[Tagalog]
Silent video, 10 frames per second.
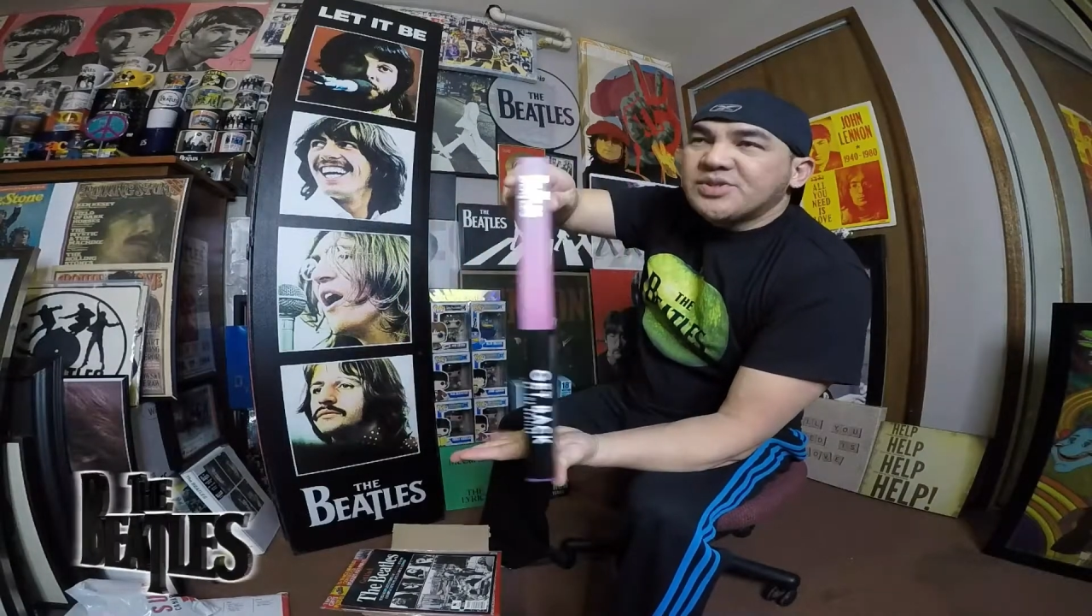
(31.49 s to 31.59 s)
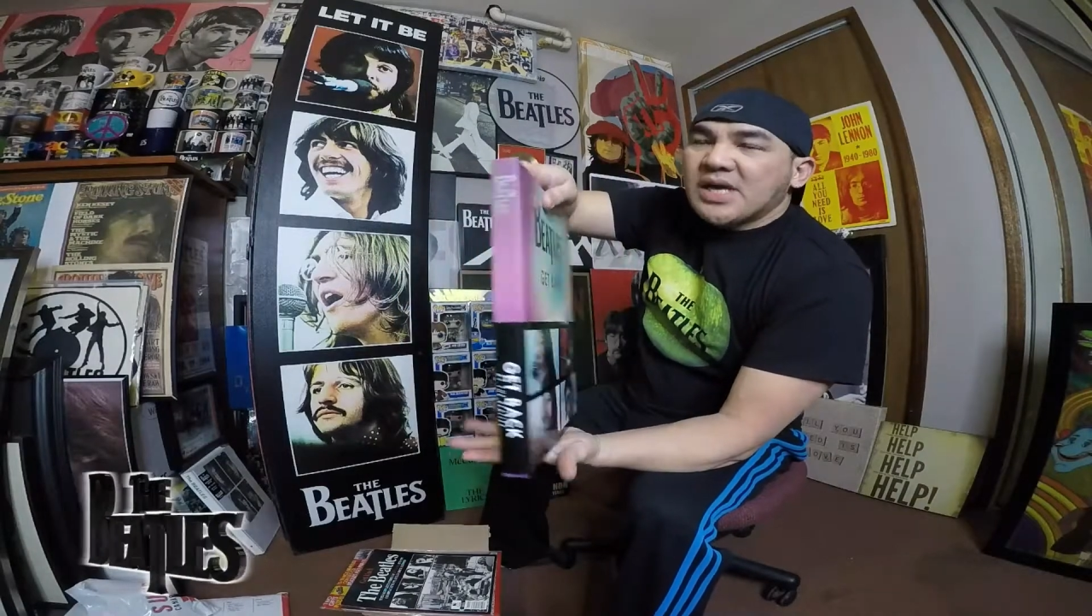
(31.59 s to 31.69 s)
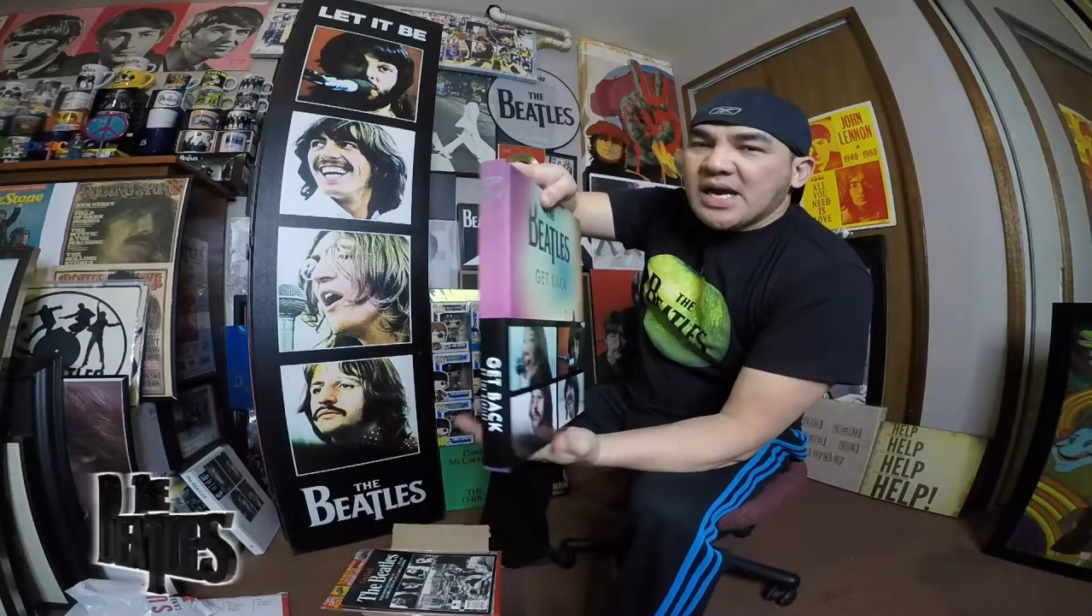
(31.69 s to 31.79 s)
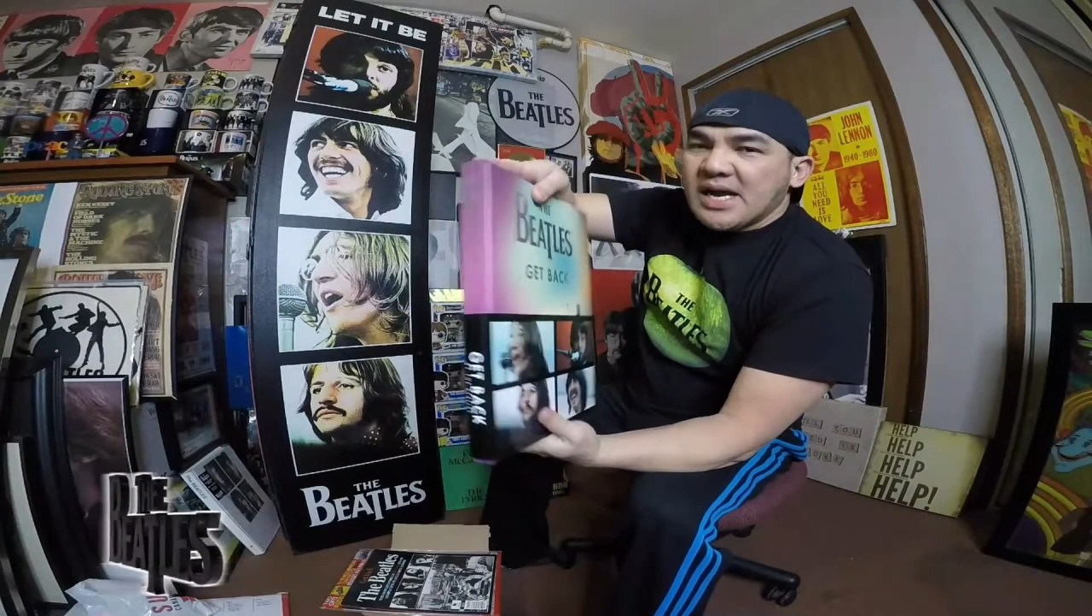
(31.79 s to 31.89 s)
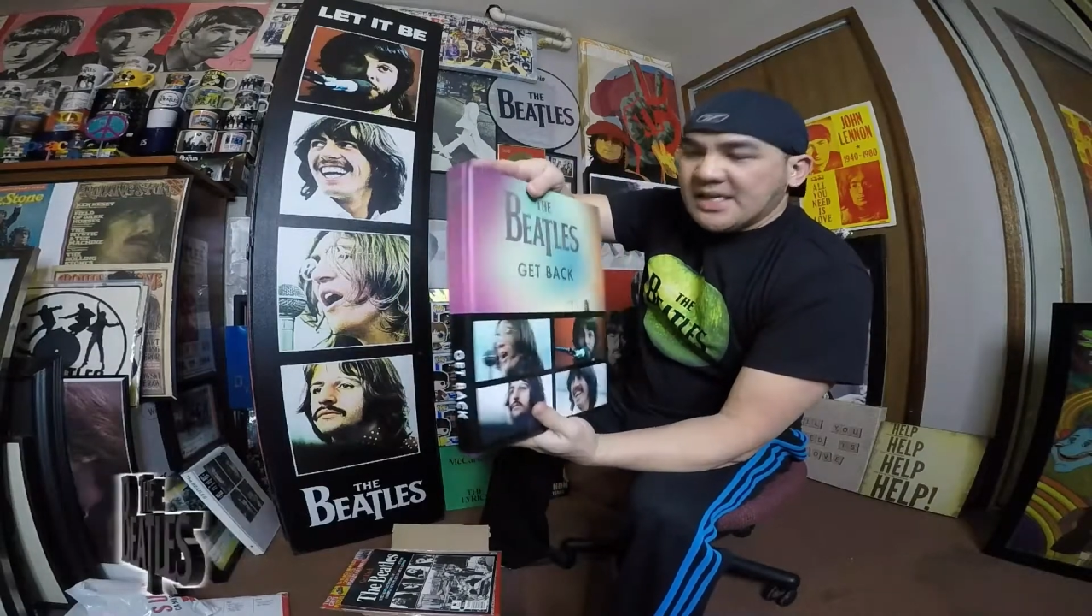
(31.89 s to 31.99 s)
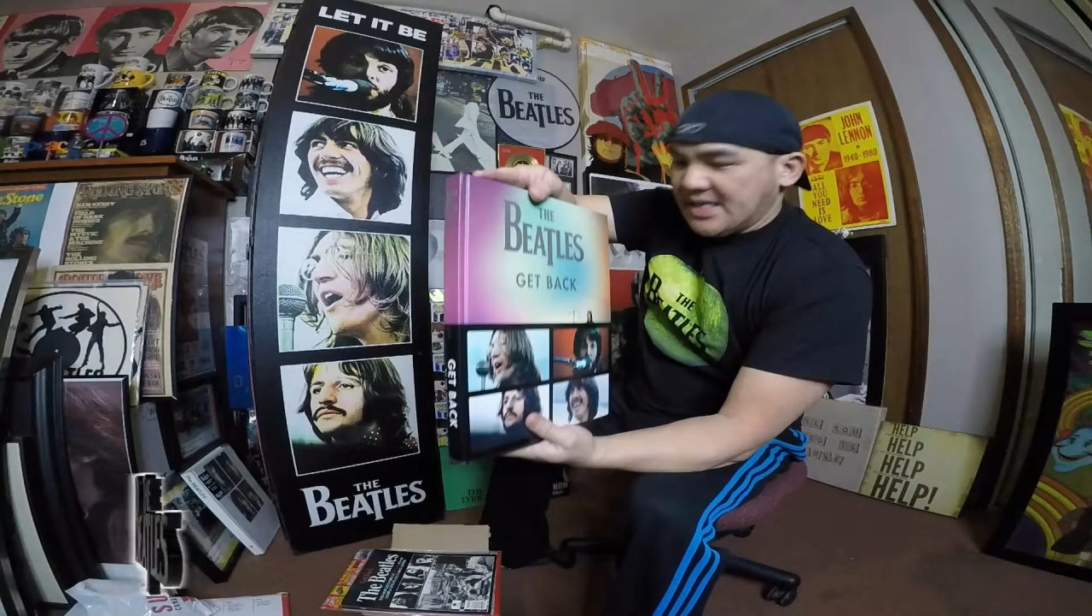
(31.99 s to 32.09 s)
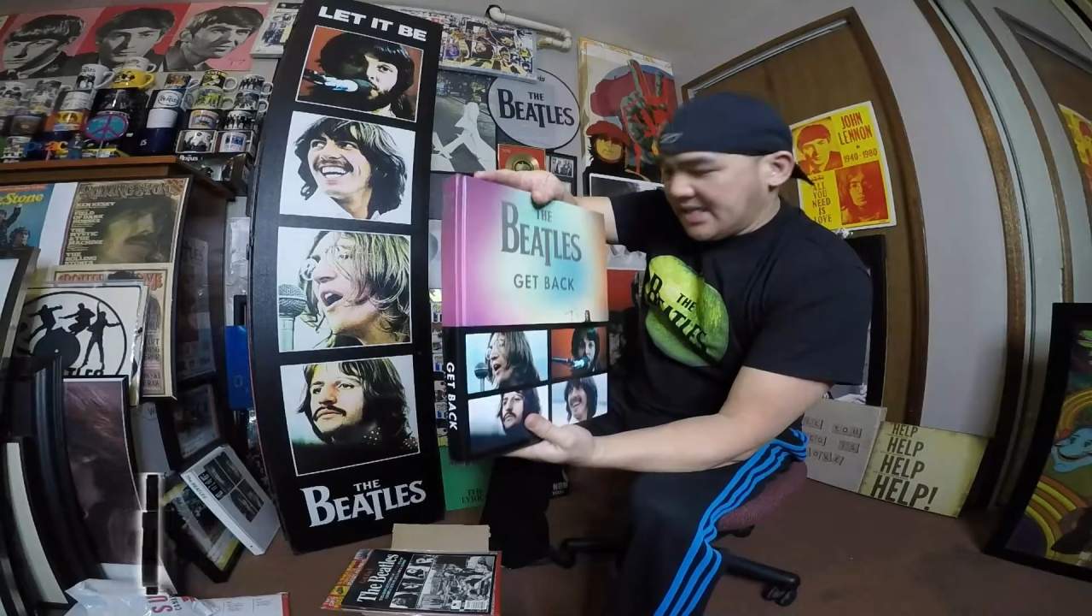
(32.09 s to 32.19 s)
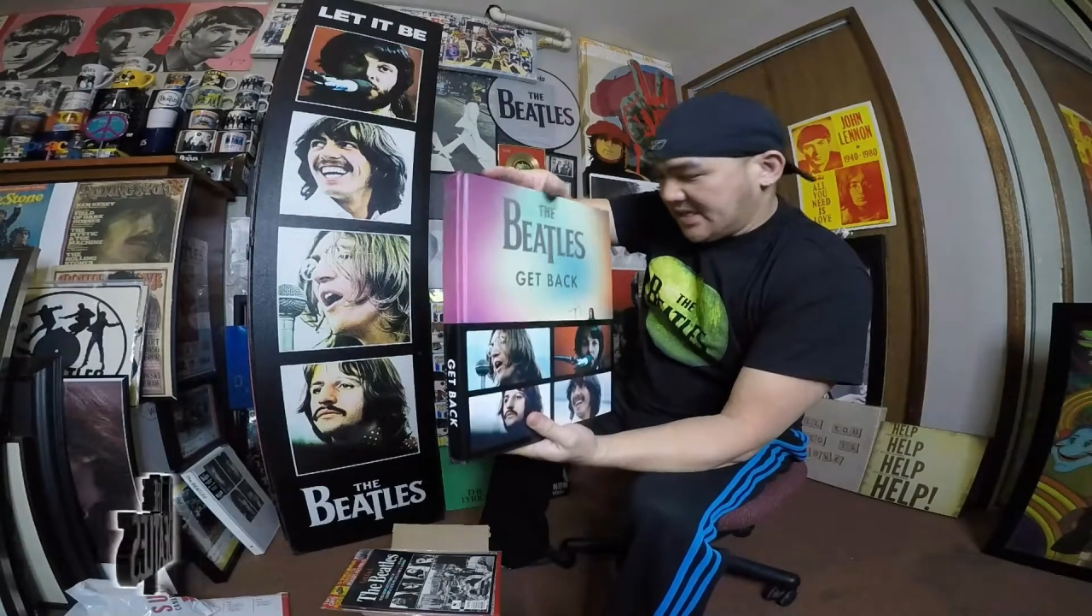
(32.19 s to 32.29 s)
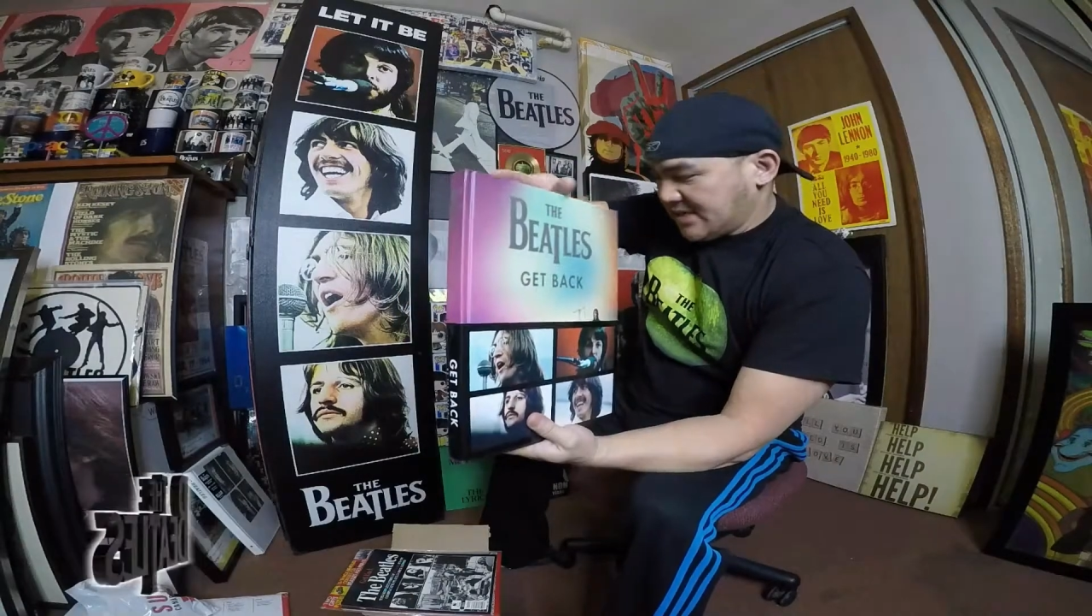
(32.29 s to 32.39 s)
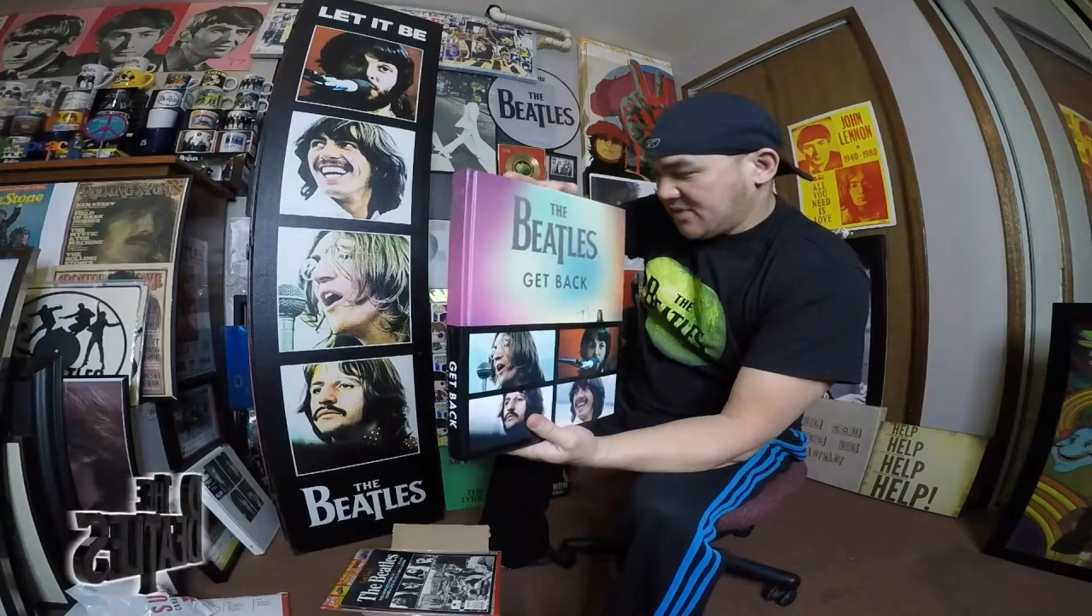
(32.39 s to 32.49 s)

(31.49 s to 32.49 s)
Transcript: saan is